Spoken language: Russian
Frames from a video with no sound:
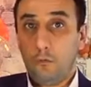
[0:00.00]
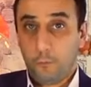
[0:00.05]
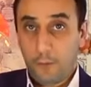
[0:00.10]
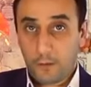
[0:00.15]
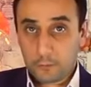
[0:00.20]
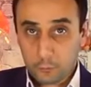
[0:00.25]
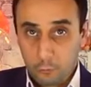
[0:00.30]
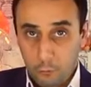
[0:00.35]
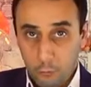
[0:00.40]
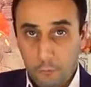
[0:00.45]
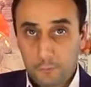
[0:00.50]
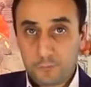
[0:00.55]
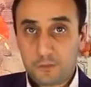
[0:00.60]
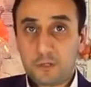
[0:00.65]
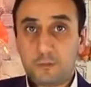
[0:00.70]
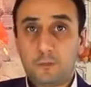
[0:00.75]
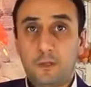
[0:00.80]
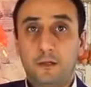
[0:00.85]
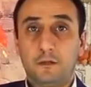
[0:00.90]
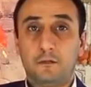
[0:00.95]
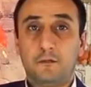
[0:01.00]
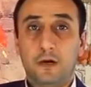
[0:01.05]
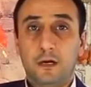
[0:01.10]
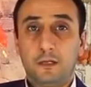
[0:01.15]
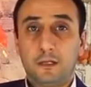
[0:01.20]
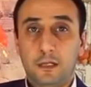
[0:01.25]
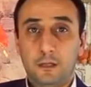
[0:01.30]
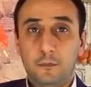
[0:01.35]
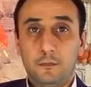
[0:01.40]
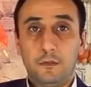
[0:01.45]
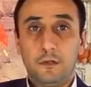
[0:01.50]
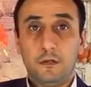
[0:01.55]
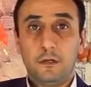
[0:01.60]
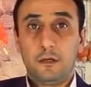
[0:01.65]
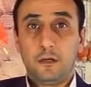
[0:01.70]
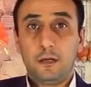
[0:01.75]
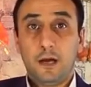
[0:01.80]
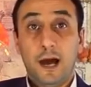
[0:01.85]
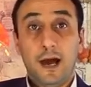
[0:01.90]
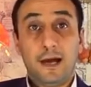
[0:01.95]
под общим названием
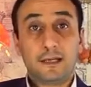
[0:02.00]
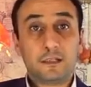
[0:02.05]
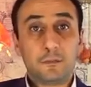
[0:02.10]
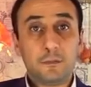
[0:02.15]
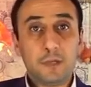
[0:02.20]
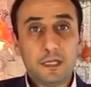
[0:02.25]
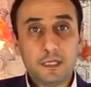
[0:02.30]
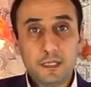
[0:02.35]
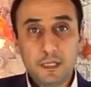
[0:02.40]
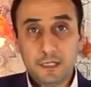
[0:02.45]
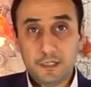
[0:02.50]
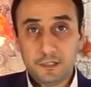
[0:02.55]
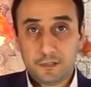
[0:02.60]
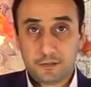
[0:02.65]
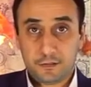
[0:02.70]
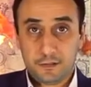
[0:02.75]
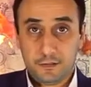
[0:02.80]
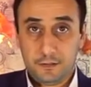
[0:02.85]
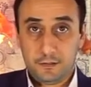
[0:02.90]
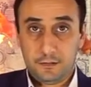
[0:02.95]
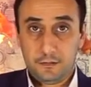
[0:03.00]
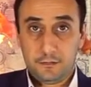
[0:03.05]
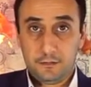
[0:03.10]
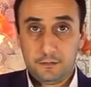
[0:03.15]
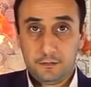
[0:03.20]
арменийцы.